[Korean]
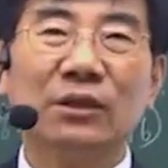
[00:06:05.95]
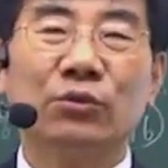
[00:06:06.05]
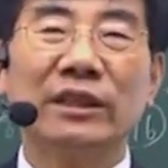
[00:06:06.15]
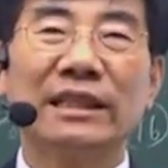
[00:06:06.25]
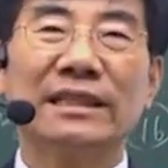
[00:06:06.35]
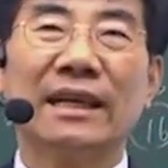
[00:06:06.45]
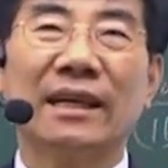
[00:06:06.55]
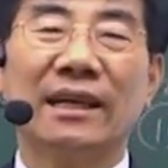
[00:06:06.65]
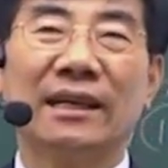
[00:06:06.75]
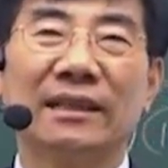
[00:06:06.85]
우리
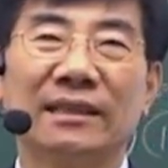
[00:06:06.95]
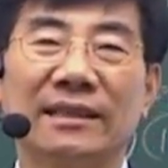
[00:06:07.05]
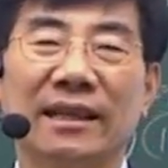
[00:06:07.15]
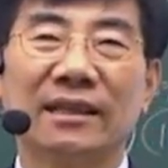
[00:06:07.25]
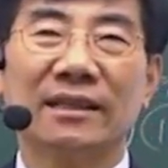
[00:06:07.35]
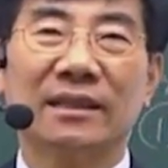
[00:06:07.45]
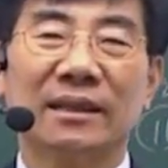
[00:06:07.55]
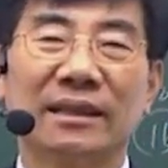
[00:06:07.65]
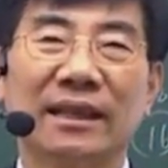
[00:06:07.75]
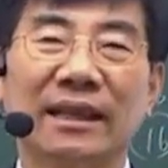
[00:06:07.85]
기사나 이런 산업기사
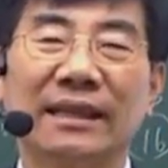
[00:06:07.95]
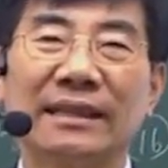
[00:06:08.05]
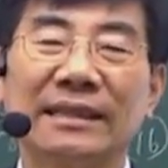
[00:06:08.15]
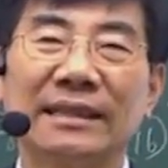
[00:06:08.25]
할 때